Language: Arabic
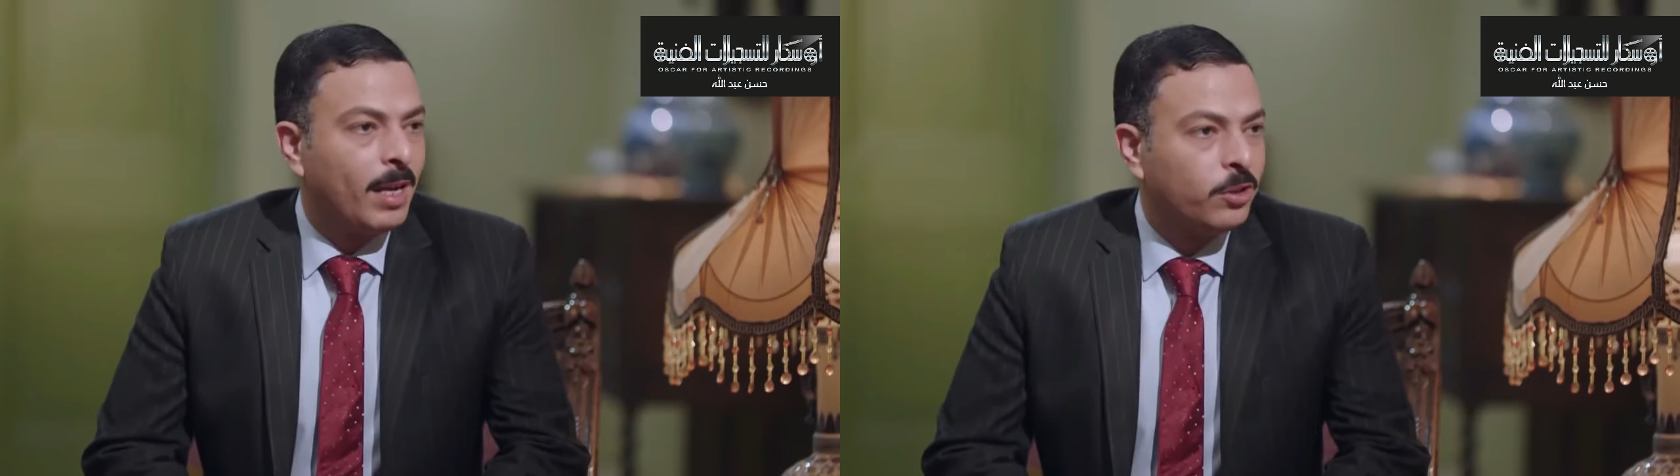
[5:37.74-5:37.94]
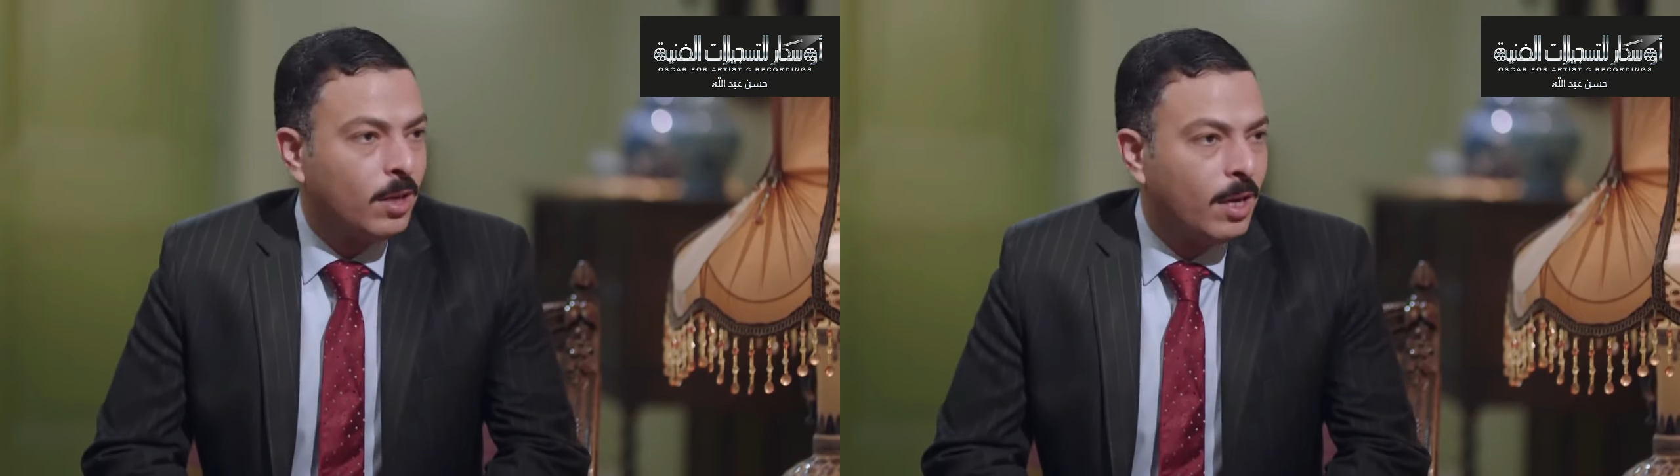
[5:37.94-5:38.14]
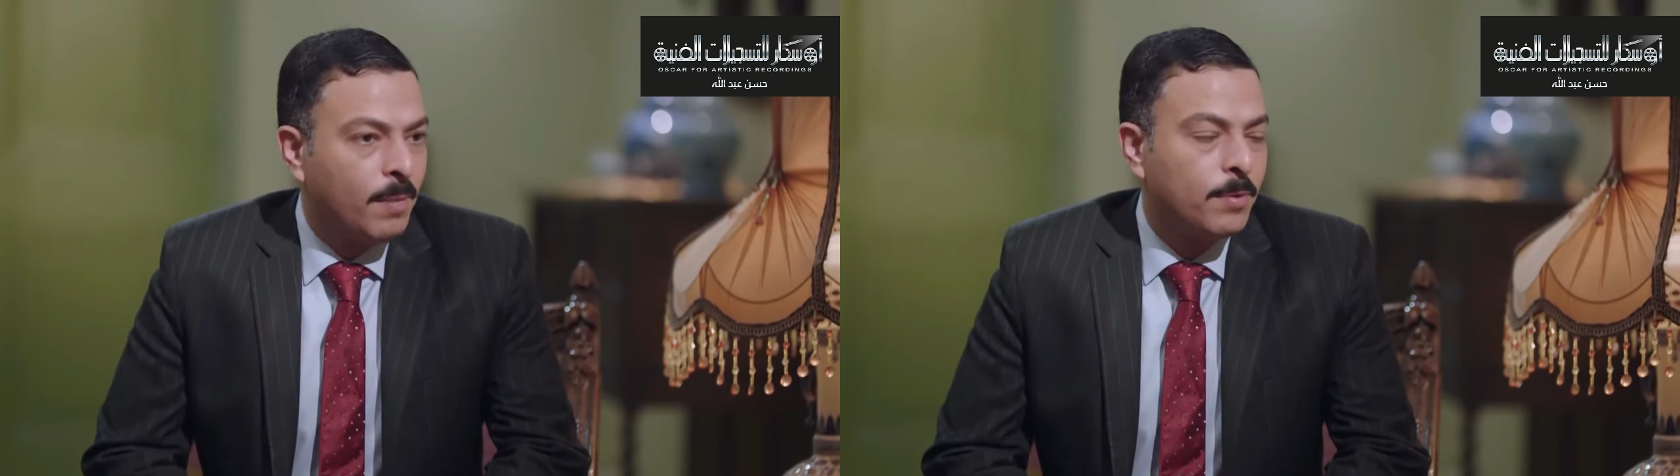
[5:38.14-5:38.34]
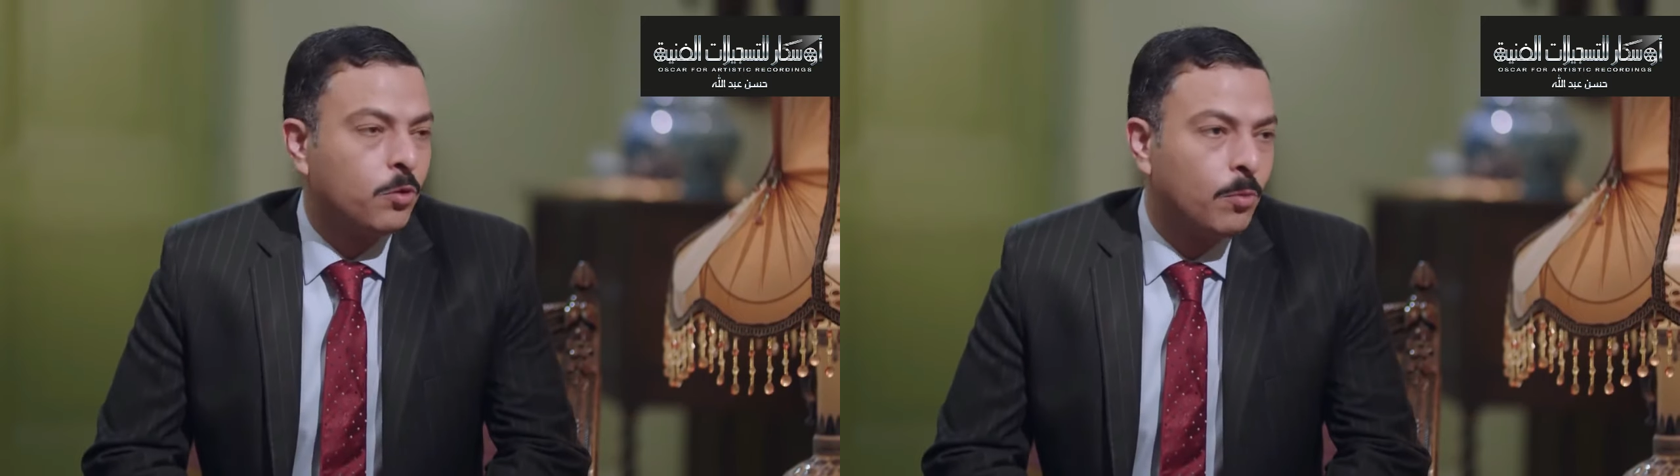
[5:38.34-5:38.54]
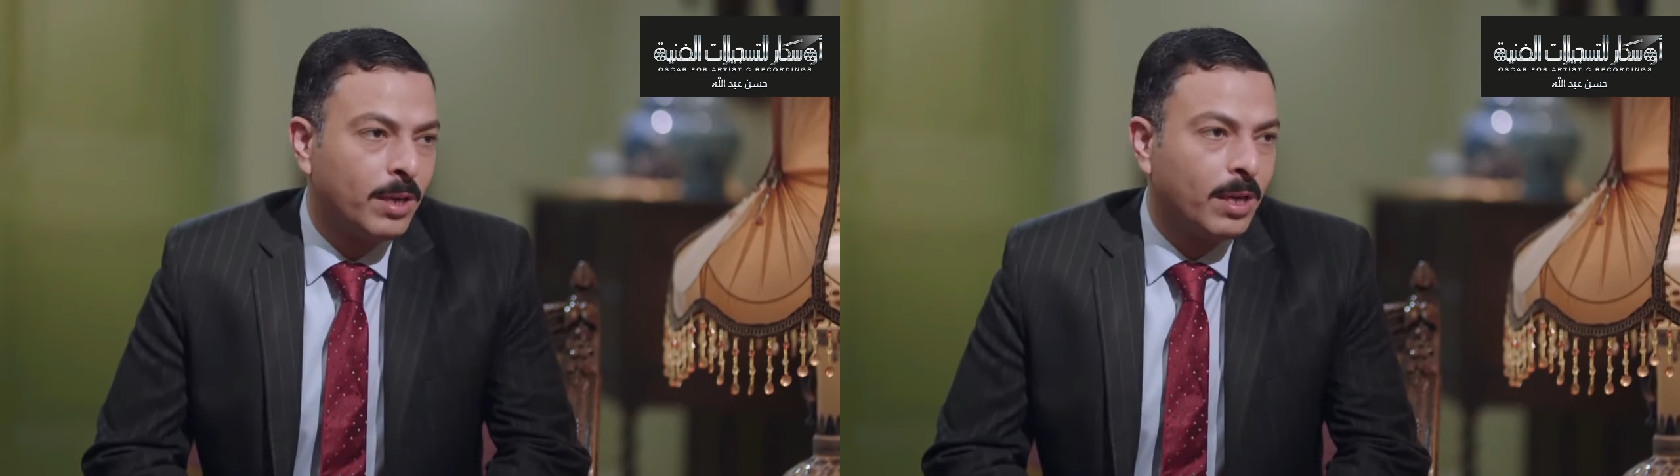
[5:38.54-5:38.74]
يا حجه
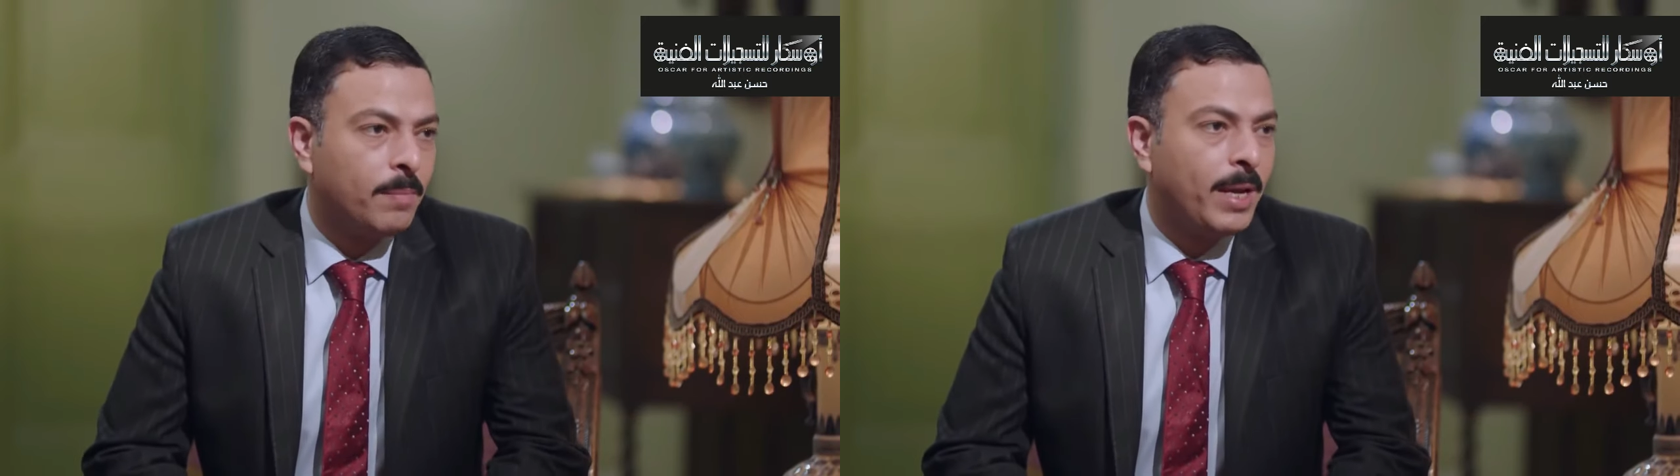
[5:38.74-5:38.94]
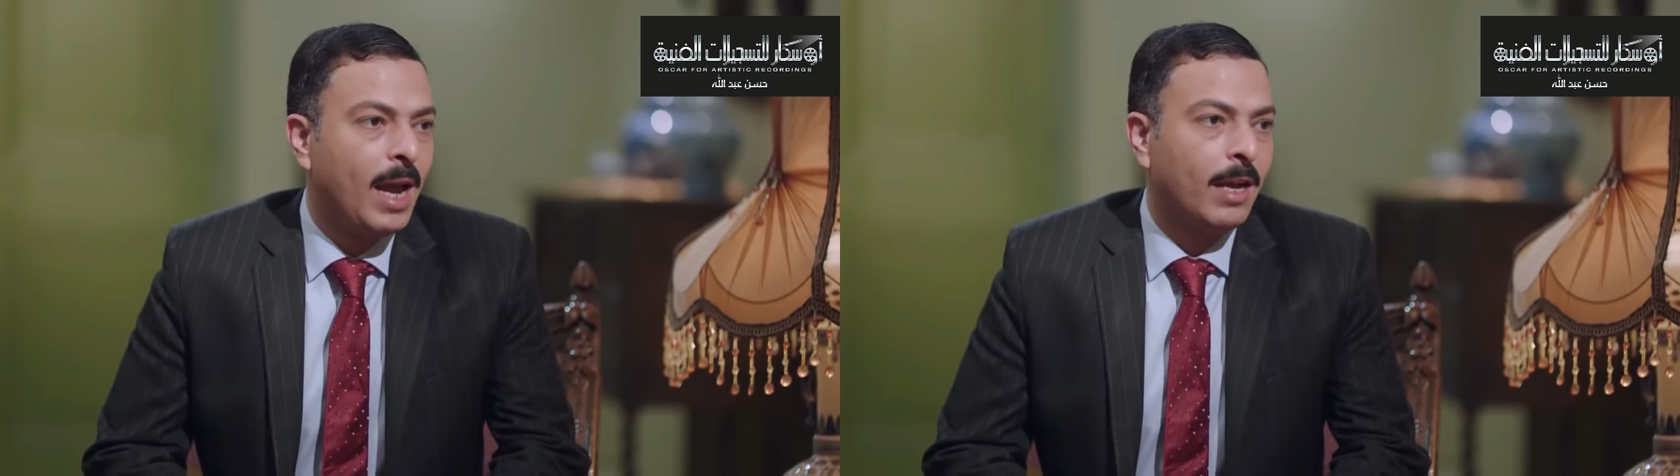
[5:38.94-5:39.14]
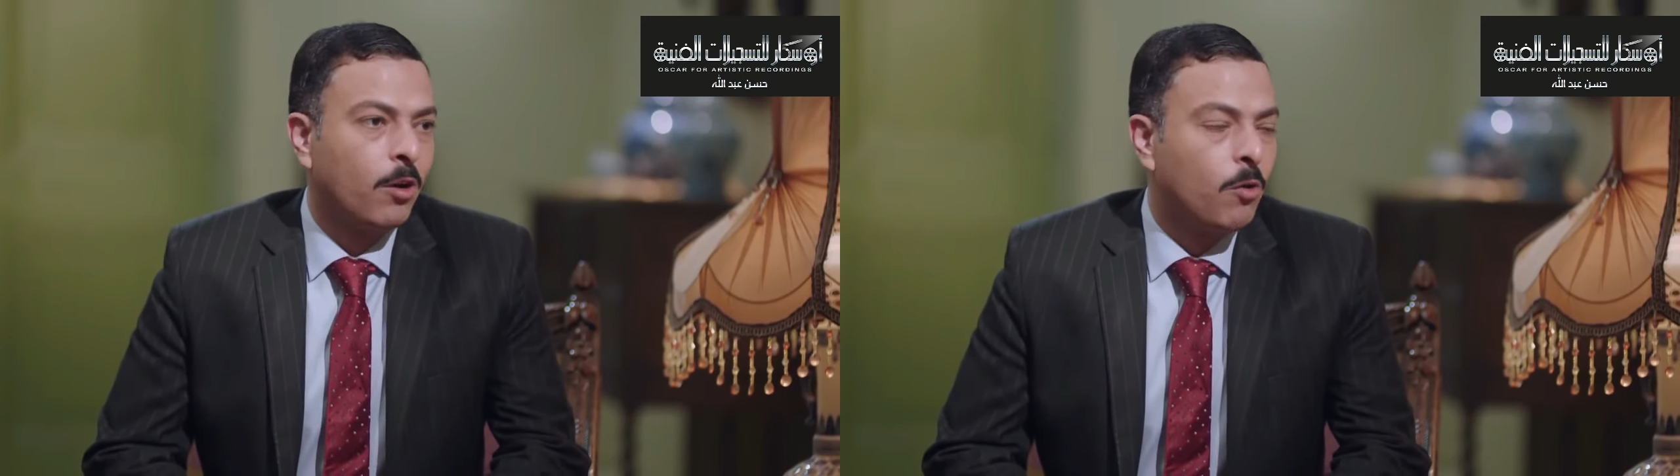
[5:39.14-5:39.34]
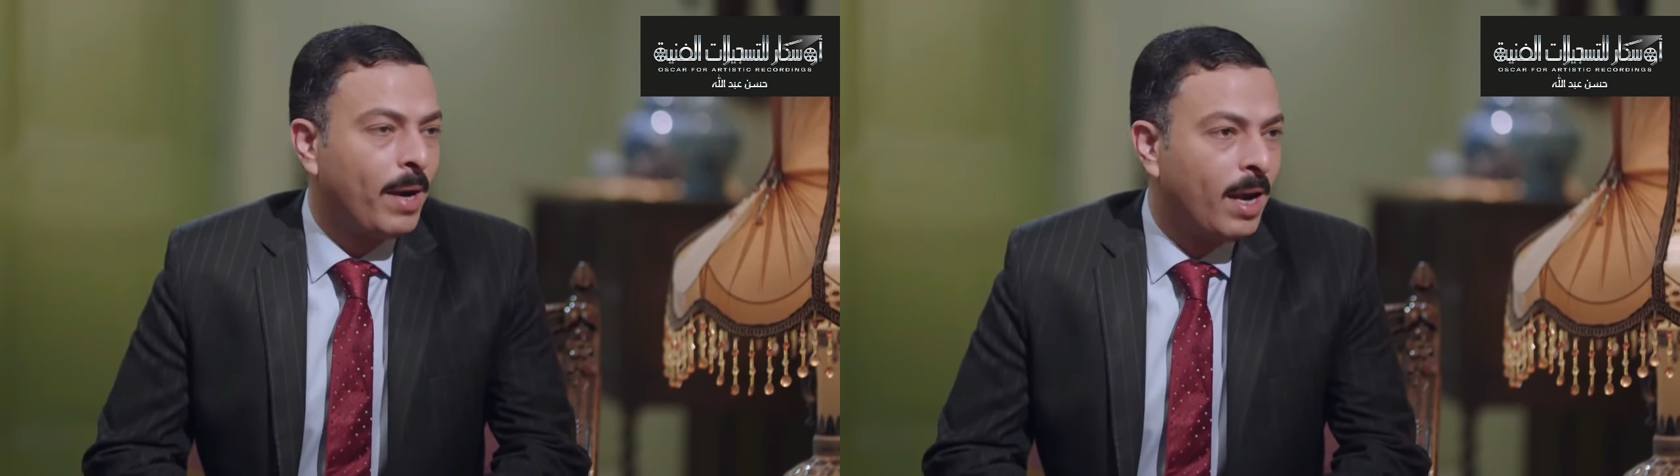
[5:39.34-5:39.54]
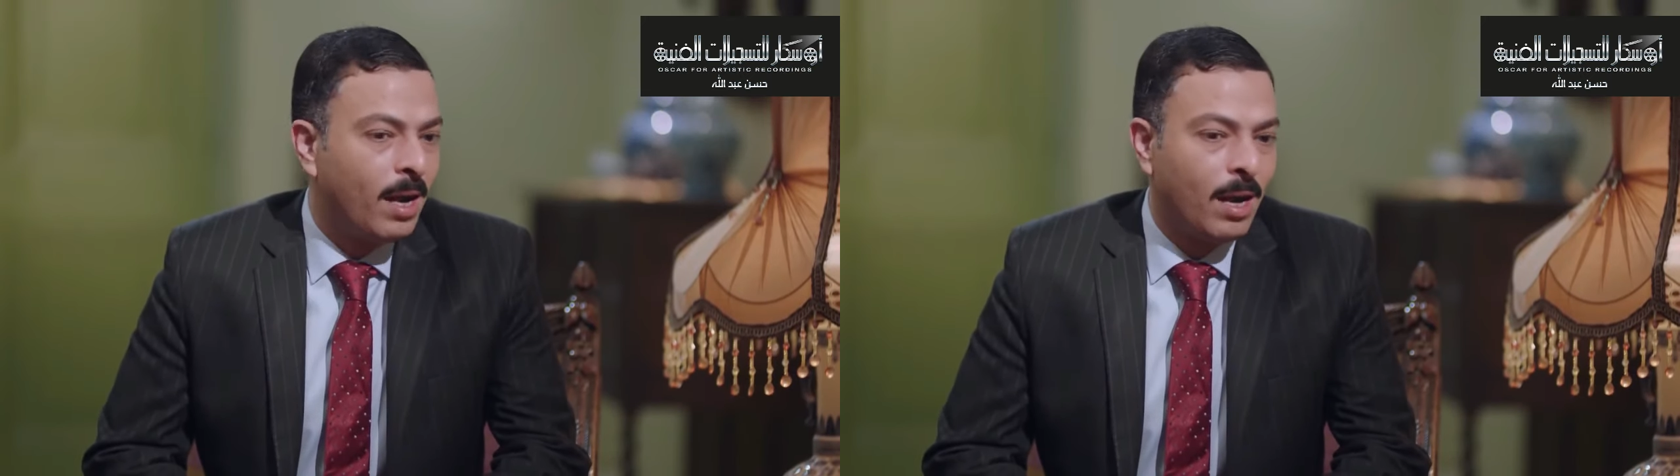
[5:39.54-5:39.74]
يحبسوه من غير ما يحققوا
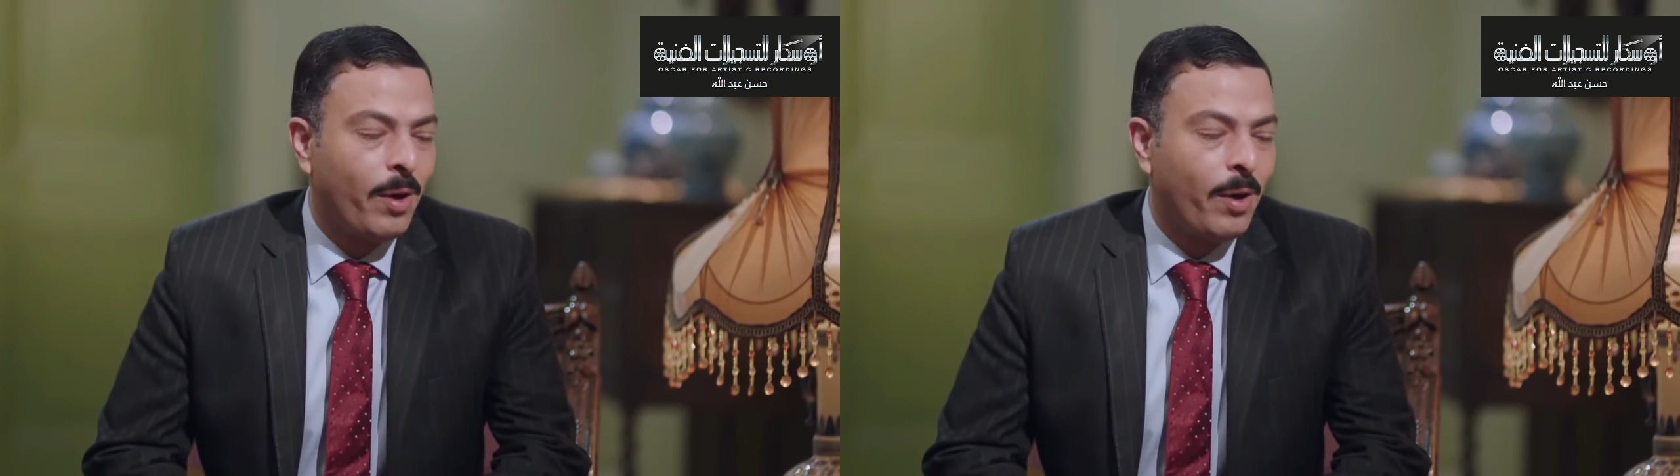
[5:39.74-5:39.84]
معاه